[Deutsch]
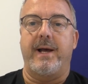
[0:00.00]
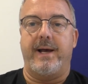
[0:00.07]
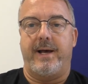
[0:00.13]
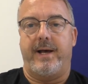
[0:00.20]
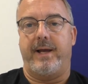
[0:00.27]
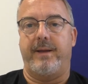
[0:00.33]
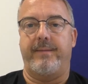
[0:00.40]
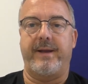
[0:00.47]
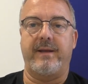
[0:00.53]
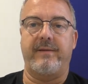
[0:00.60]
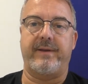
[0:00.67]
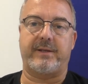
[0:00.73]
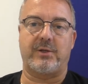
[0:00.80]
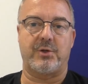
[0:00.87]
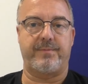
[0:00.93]
Äh, Im
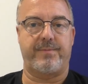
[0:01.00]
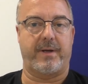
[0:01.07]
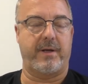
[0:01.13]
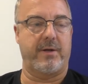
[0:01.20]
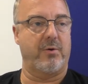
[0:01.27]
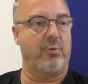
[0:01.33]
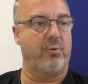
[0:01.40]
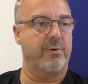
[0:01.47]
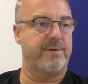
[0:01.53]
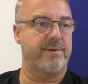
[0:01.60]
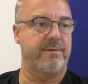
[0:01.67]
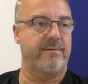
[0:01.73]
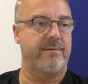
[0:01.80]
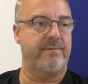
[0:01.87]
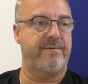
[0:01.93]
Endeffekt ein
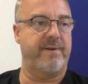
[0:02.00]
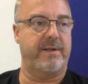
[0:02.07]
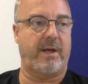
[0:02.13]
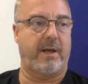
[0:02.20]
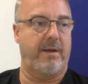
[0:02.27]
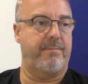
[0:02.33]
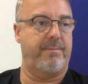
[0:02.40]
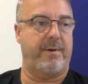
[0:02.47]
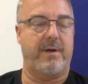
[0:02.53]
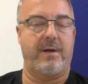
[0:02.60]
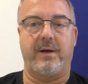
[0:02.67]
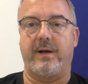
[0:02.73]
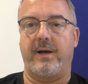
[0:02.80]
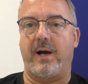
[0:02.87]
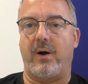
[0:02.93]
Spirituosenvertrieb
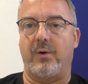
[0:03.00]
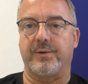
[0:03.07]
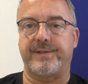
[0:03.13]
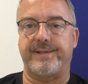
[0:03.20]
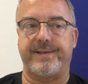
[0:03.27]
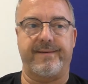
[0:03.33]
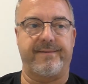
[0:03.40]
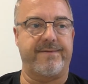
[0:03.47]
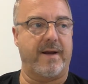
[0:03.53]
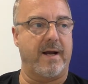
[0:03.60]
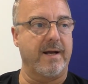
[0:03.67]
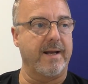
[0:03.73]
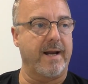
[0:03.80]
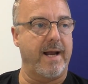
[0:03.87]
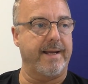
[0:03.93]
äh, aus
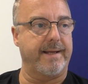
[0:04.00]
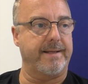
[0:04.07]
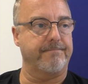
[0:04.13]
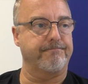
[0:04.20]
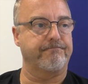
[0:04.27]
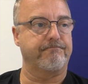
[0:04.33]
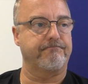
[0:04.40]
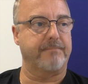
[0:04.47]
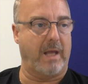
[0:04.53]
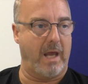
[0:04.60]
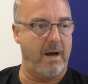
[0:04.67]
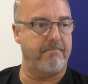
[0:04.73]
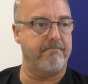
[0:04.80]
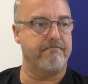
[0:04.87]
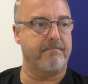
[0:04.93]
Frankreich.
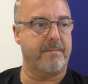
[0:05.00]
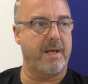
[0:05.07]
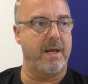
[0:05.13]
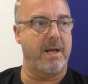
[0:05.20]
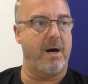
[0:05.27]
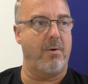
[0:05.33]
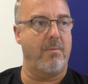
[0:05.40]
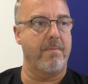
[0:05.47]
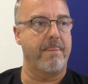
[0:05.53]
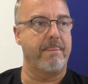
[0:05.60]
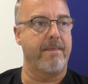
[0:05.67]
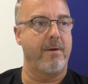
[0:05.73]
Ja, genau.